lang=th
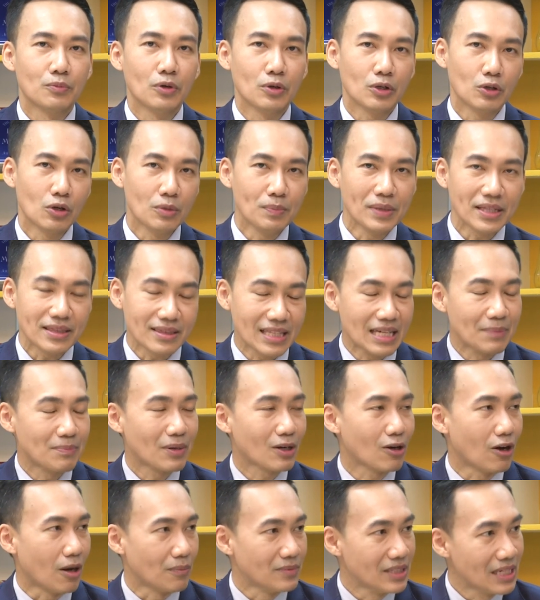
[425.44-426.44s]
โดยมีธีมป
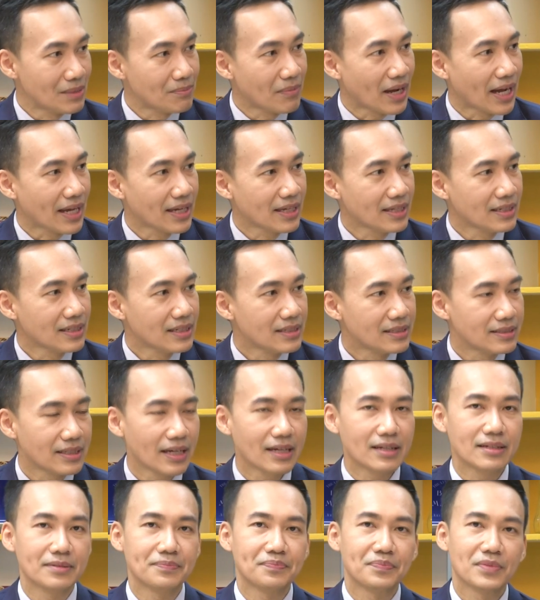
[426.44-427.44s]
ระกอบดีไหมเช่
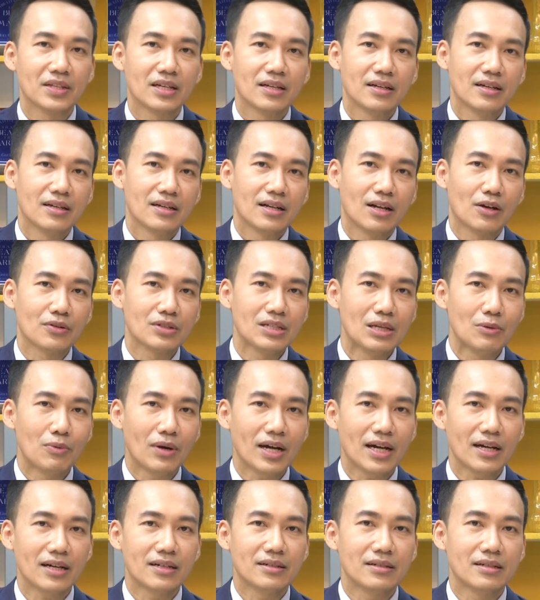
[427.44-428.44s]
นเราคิด
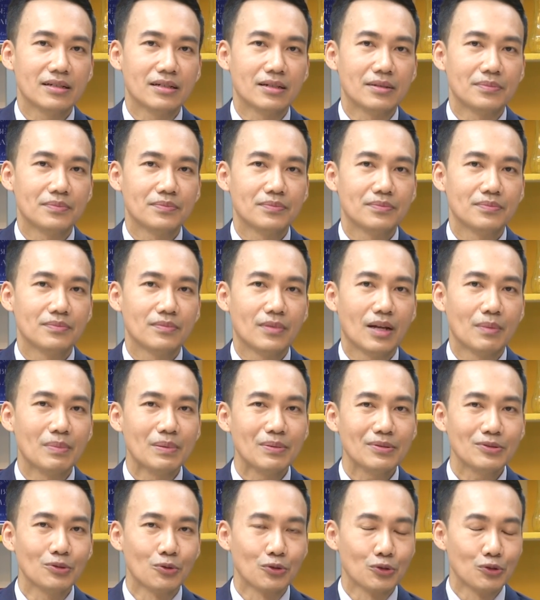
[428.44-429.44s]
ว่าเรามี
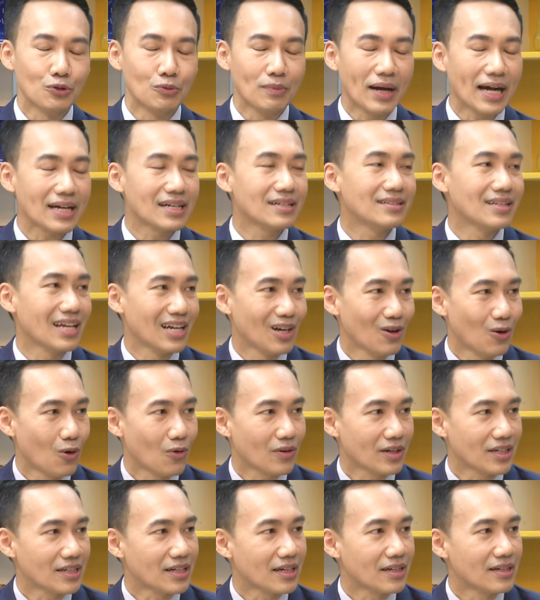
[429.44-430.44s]
ผู้สูงอายุมากขึ้นในโลก
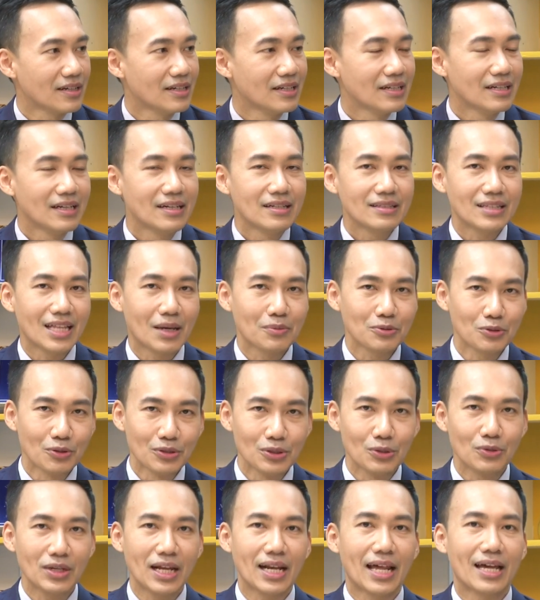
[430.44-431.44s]
เนี่ยแต่ผู้สูง
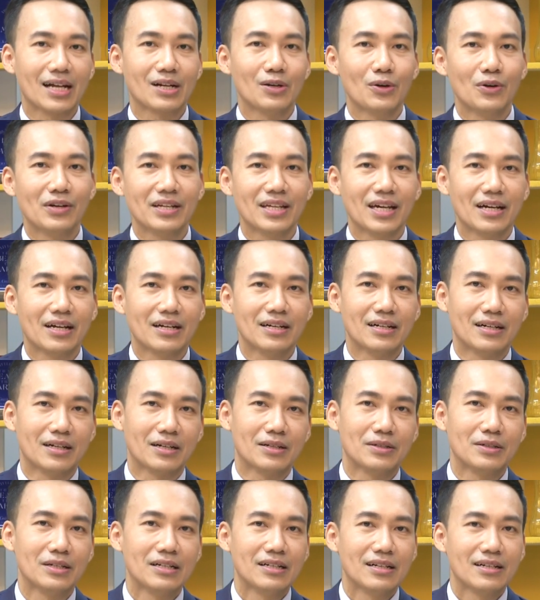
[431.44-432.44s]
อายุหลายๆ คนเนี่ย
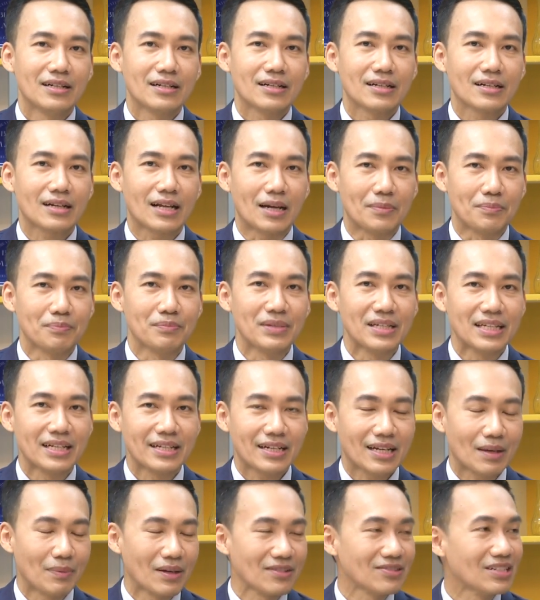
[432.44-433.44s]
กลับมี
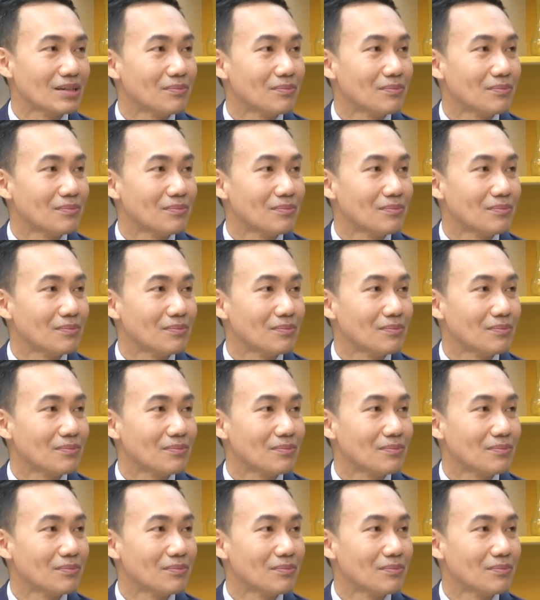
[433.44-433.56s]
กำลังซื้